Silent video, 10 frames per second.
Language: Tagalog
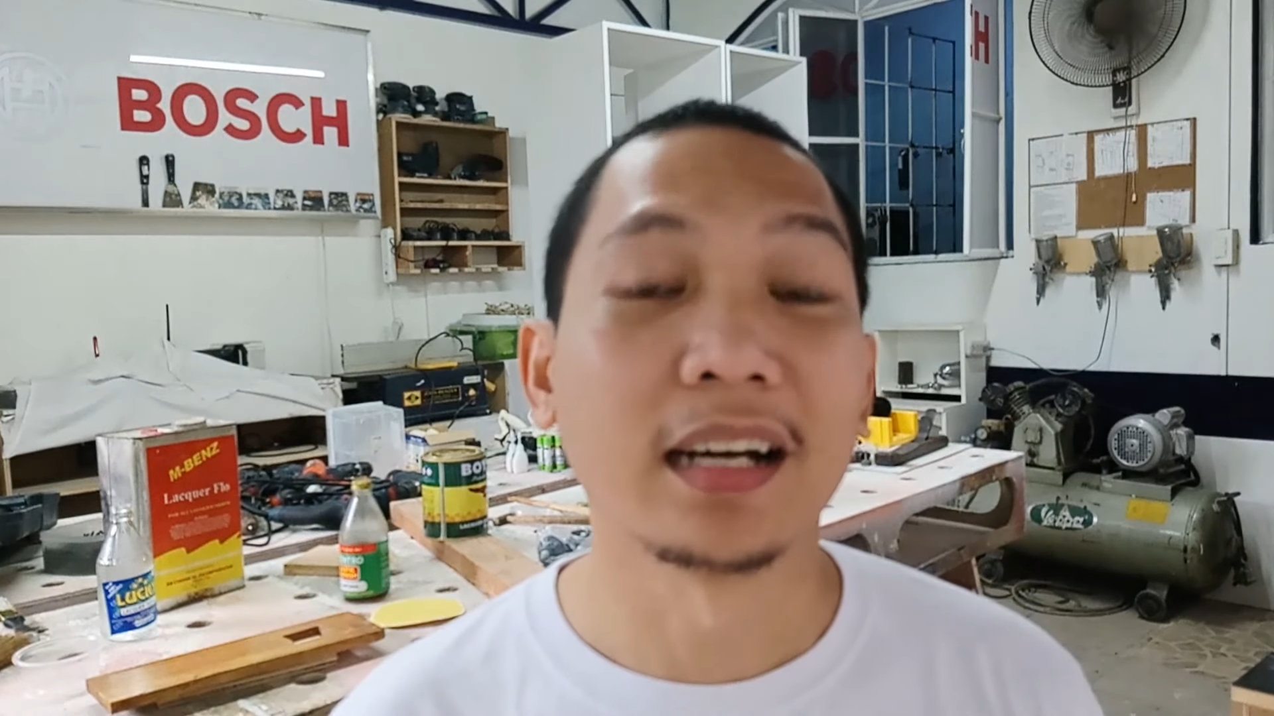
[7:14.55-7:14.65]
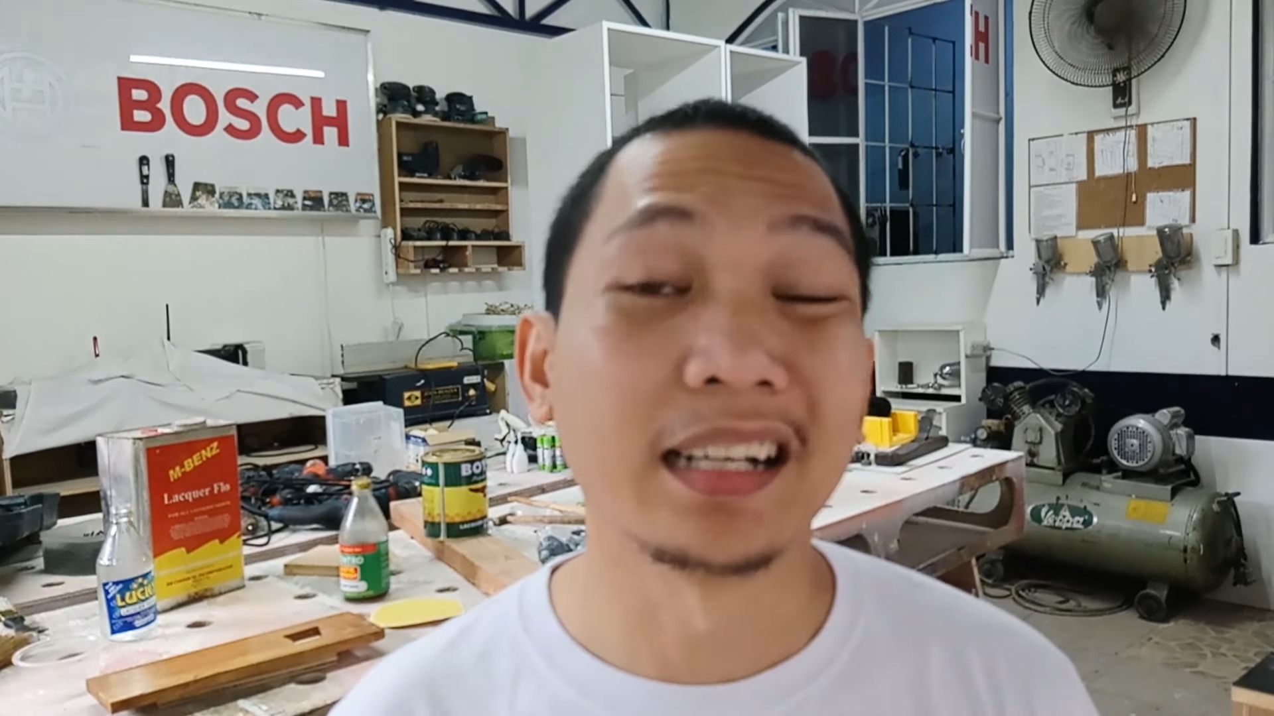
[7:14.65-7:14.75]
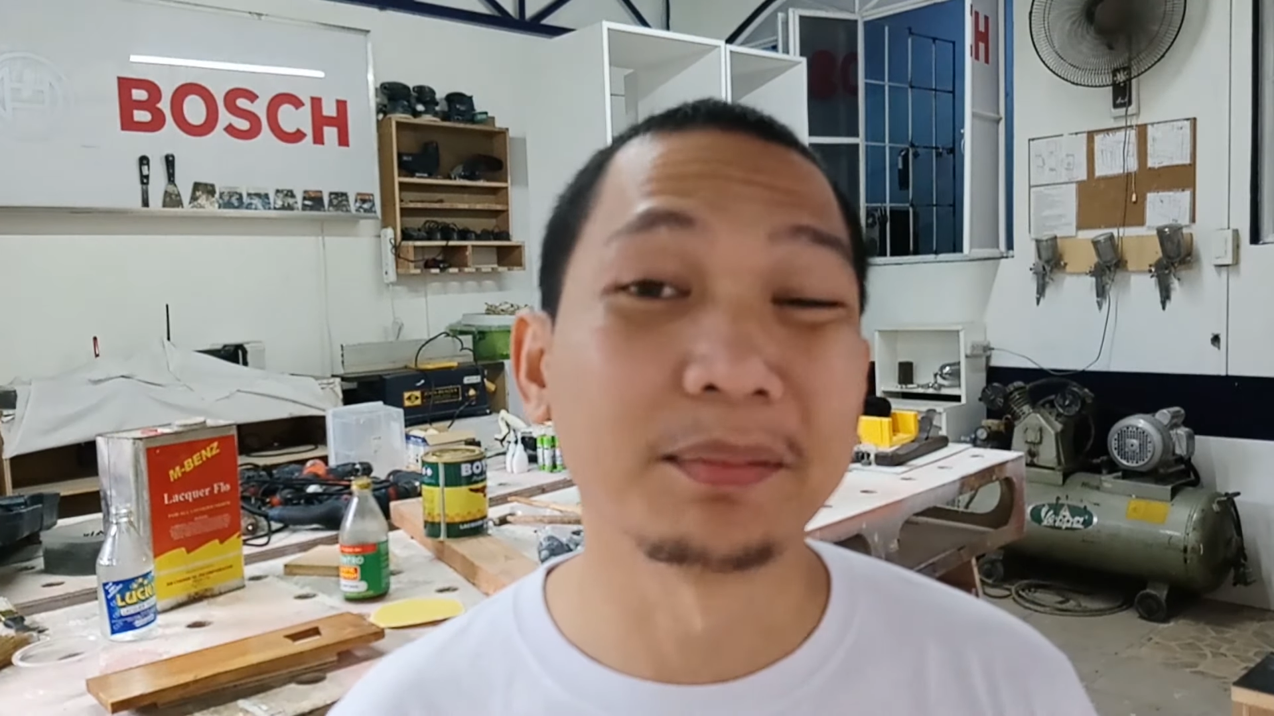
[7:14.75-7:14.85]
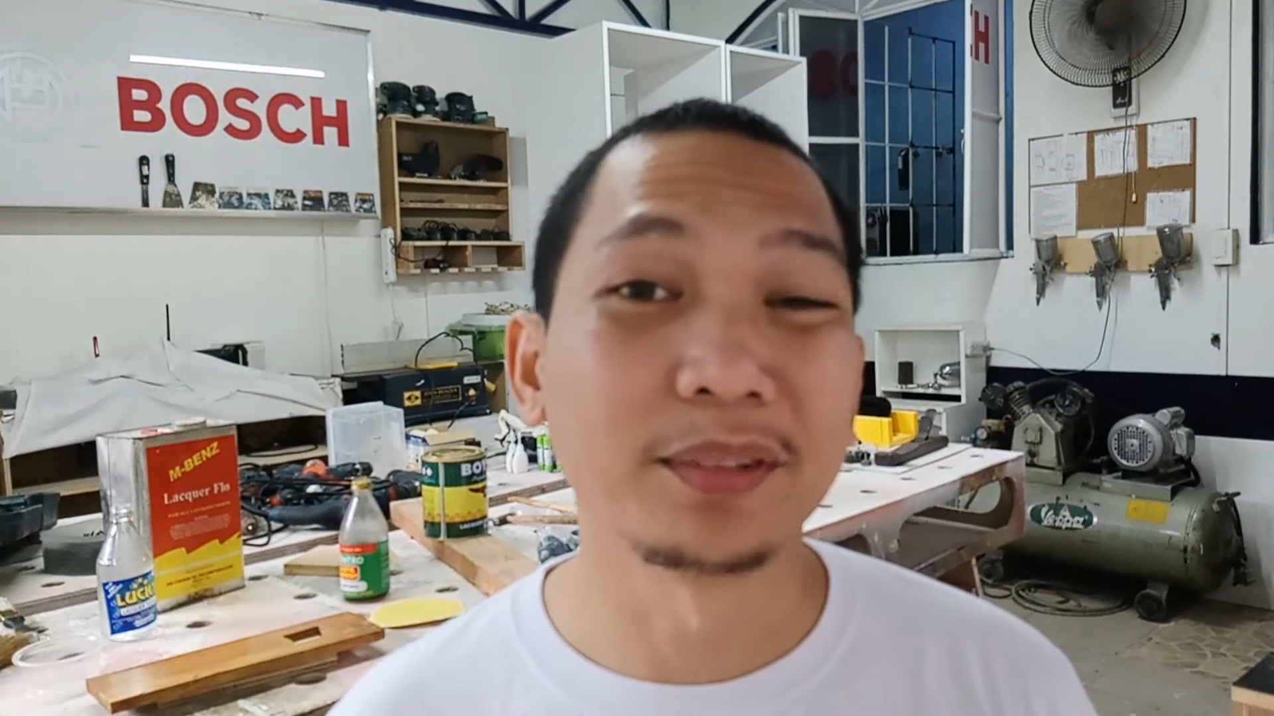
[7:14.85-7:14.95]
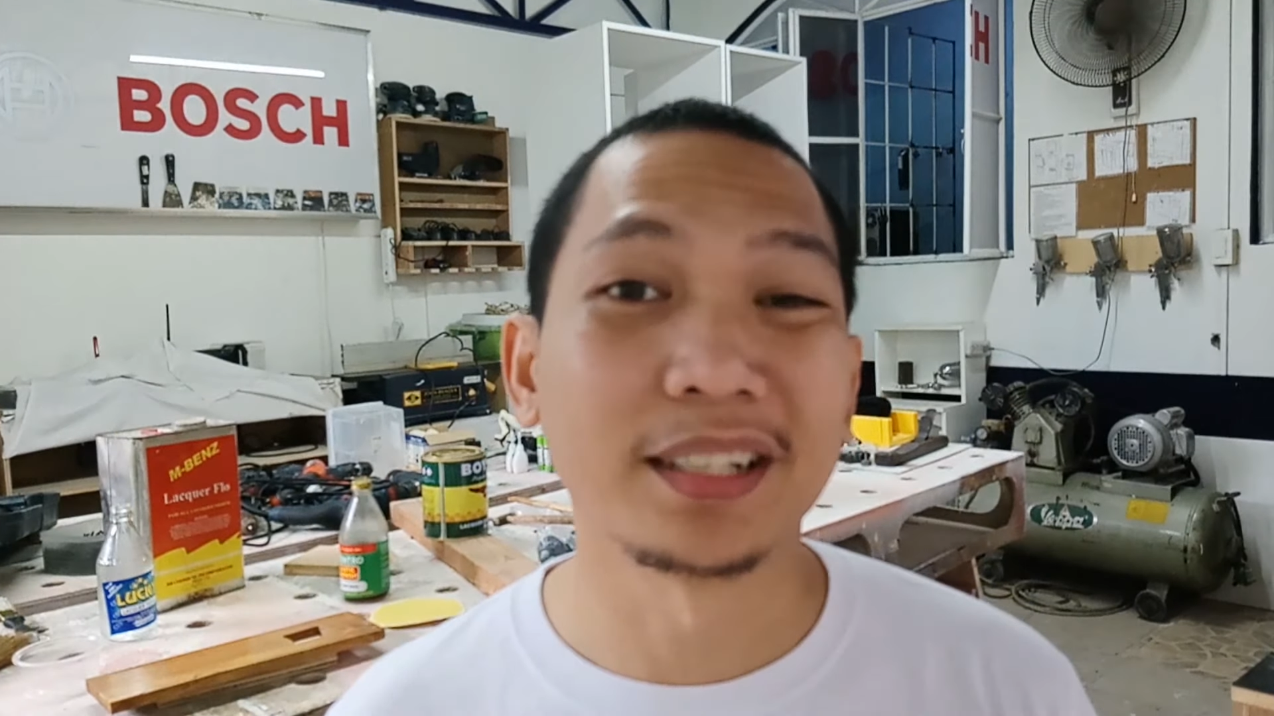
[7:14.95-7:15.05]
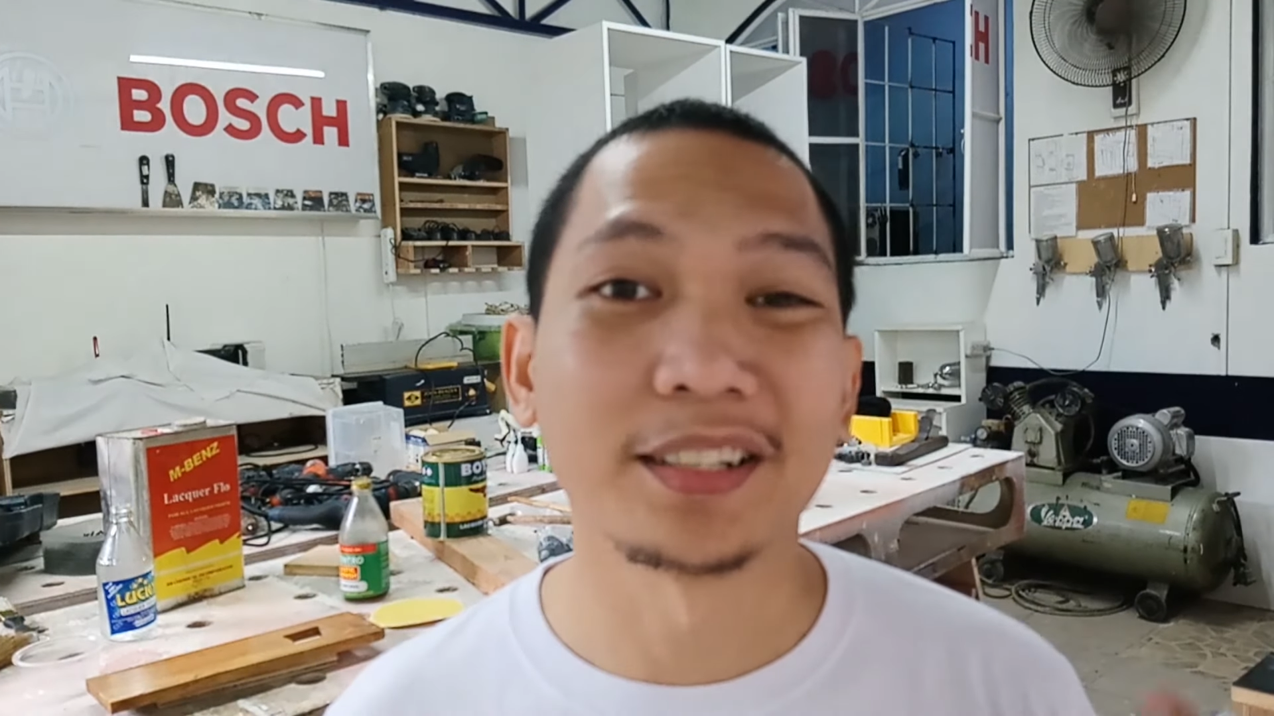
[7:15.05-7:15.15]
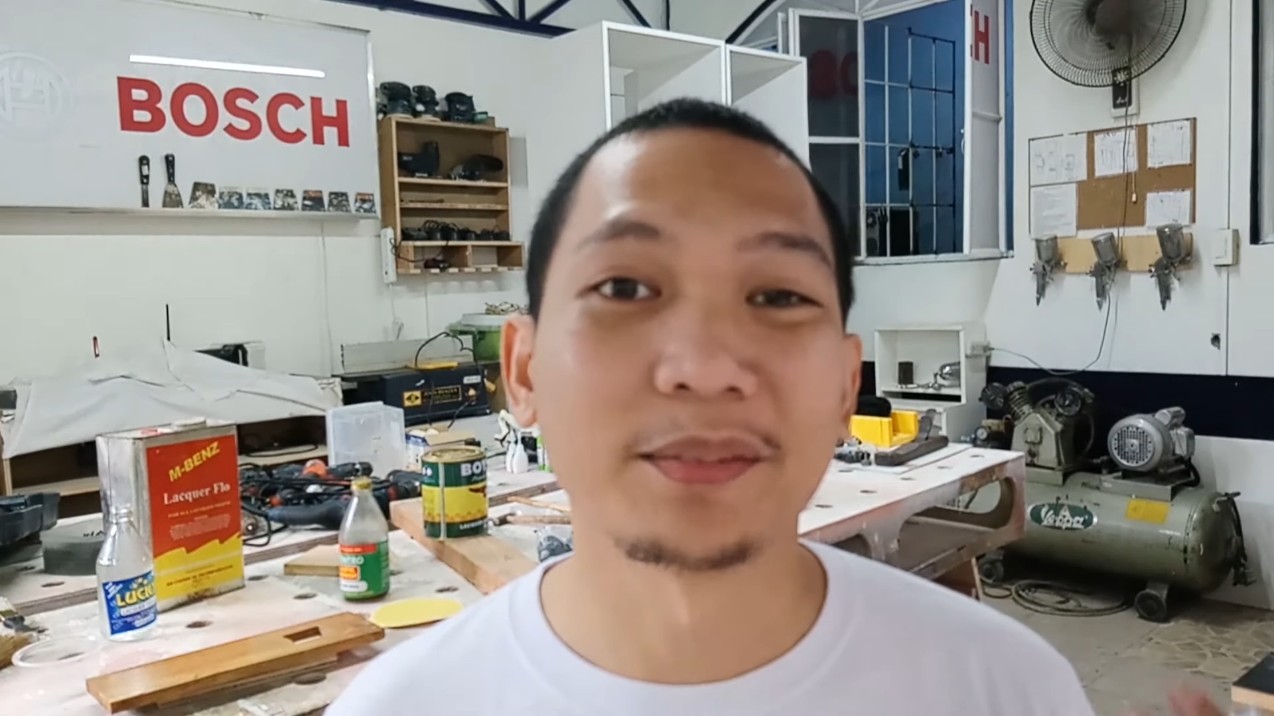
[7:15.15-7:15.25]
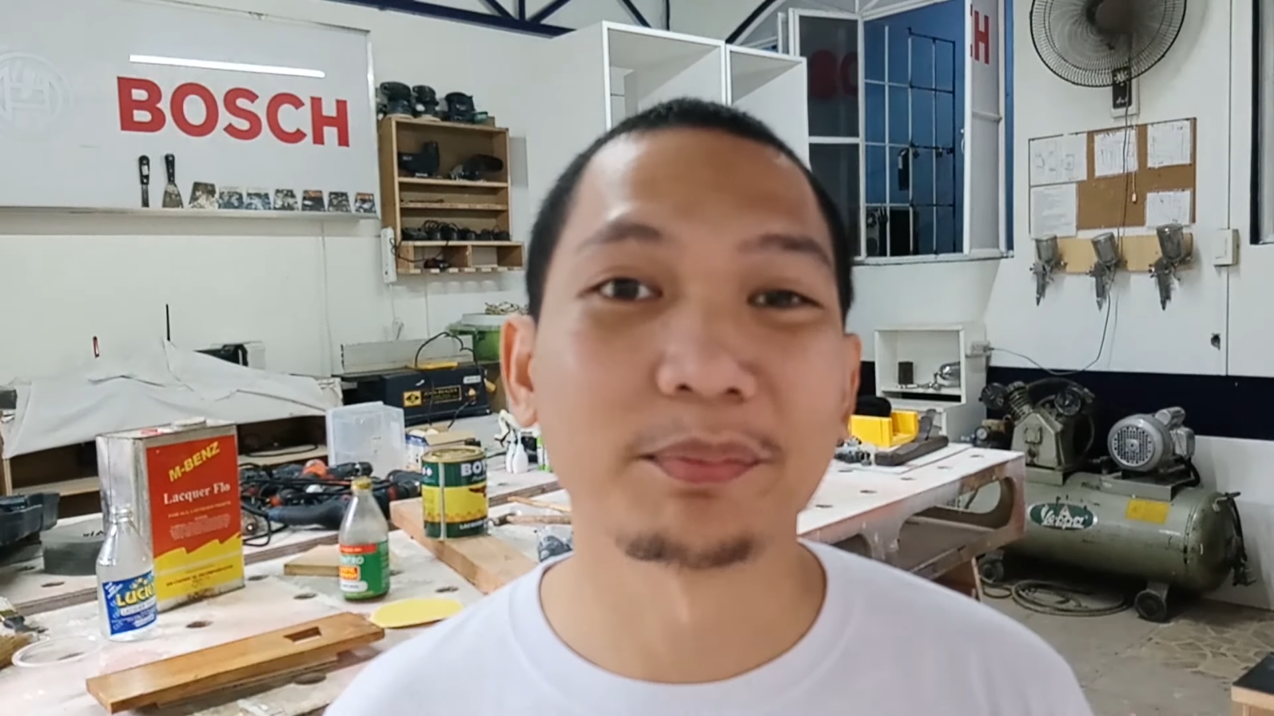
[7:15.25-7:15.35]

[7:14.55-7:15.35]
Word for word: alam mo na rin